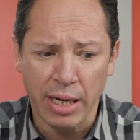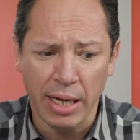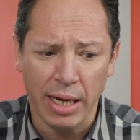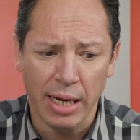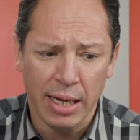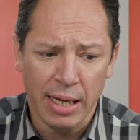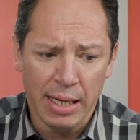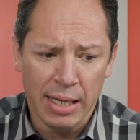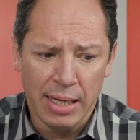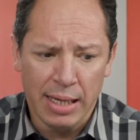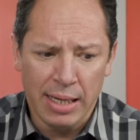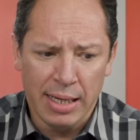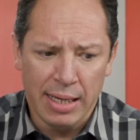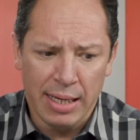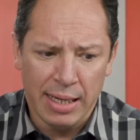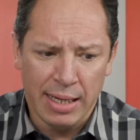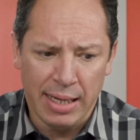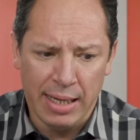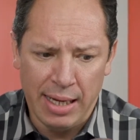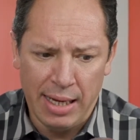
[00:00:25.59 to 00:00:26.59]
que
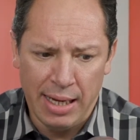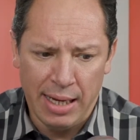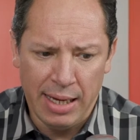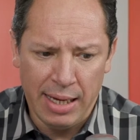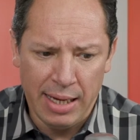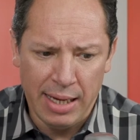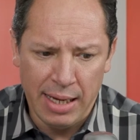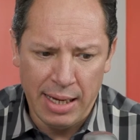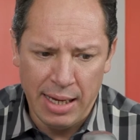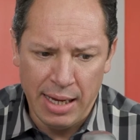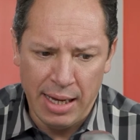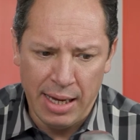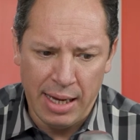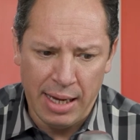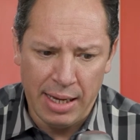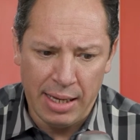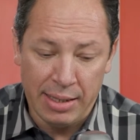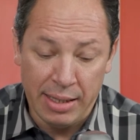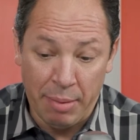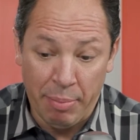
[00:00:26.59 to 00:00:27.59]
que
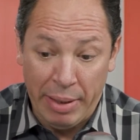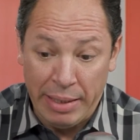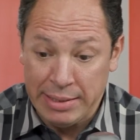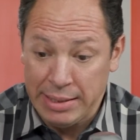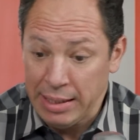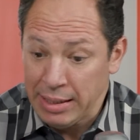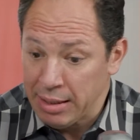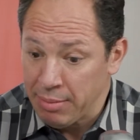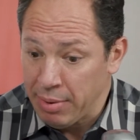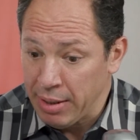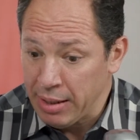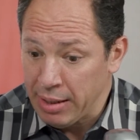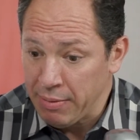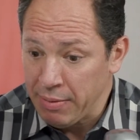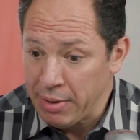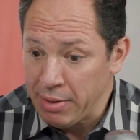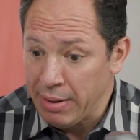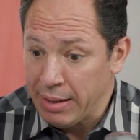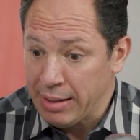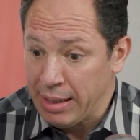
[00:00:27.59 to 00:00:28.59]
eh, está presente
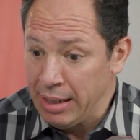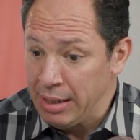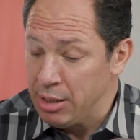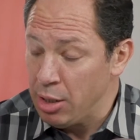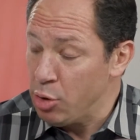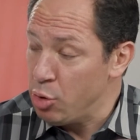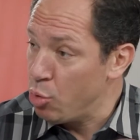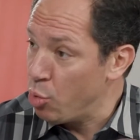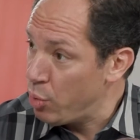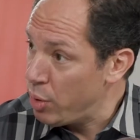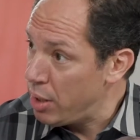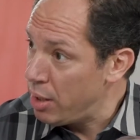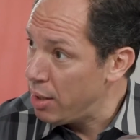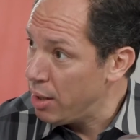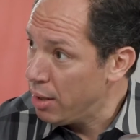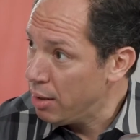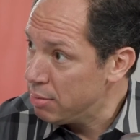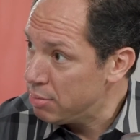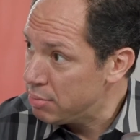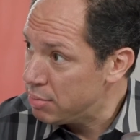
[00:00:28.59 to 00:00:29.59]
aparentemente bastante en tu
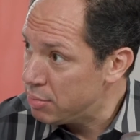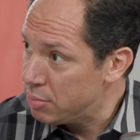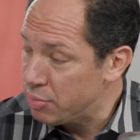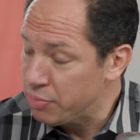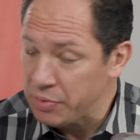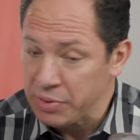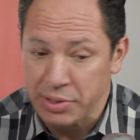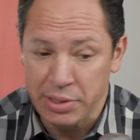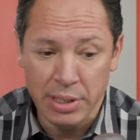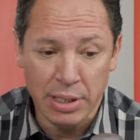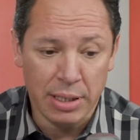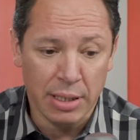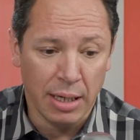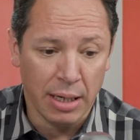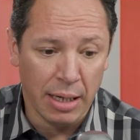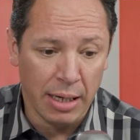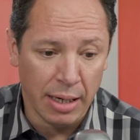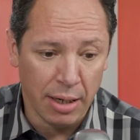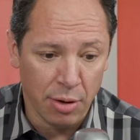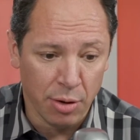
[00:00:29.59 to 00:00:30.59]
vida, en tu oficina,
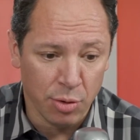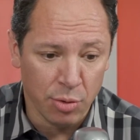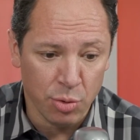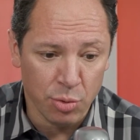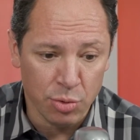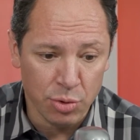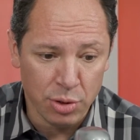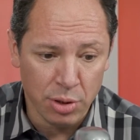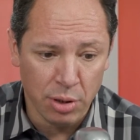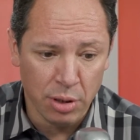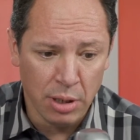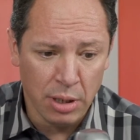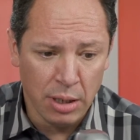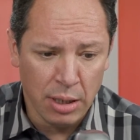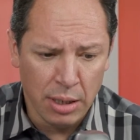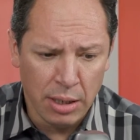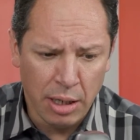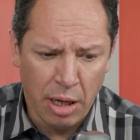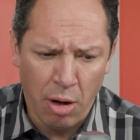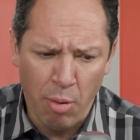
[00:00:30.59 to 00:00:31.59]
alrededor tuyo,
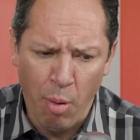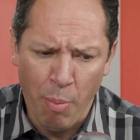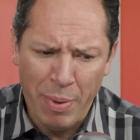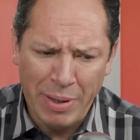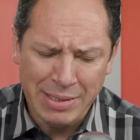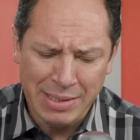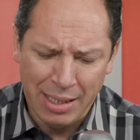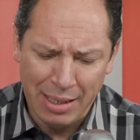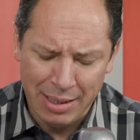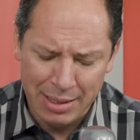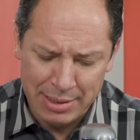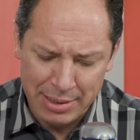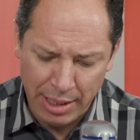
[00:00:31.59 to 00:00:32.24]
que cómo pasar de